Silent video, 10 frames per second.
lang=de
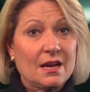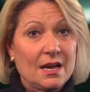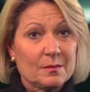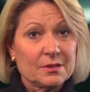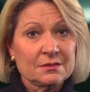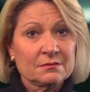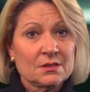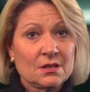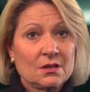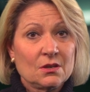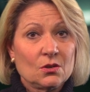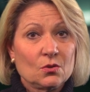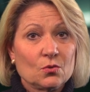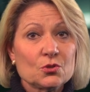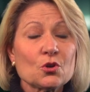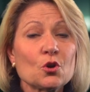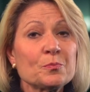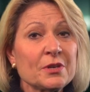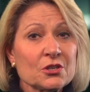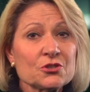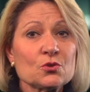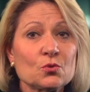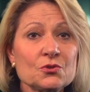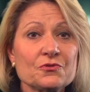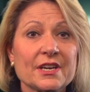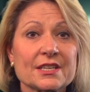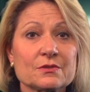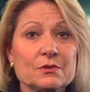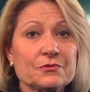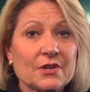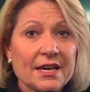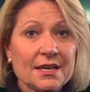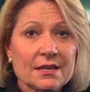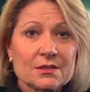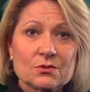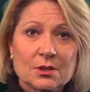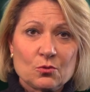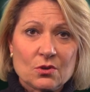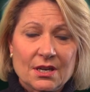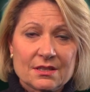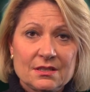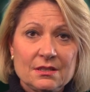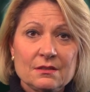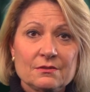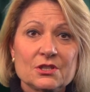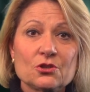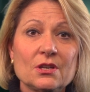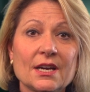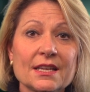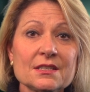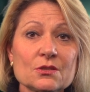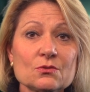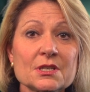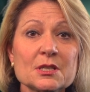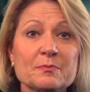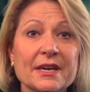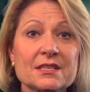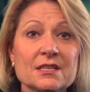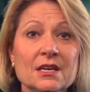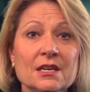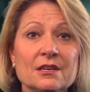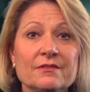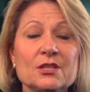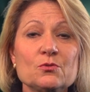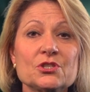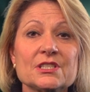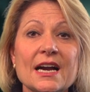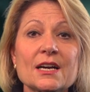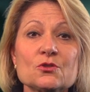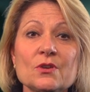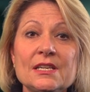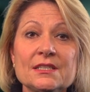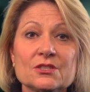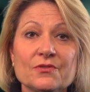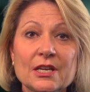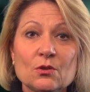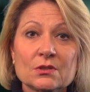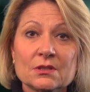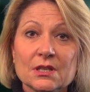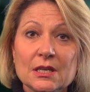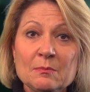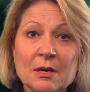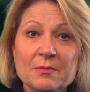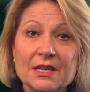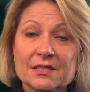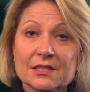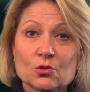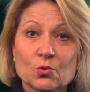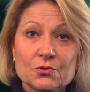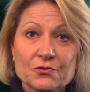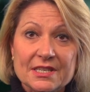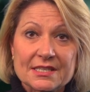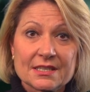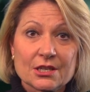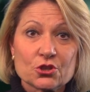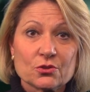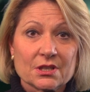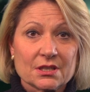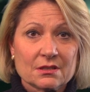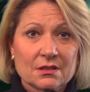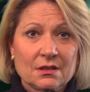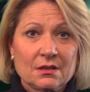Aber unsere europäischen Grundwerte wie Freiheit und Demokratie, wie Toleranz und Respekt werden durch die aktuellen Entwicklungen immer mehr in ihren Grundfesten erschüttert.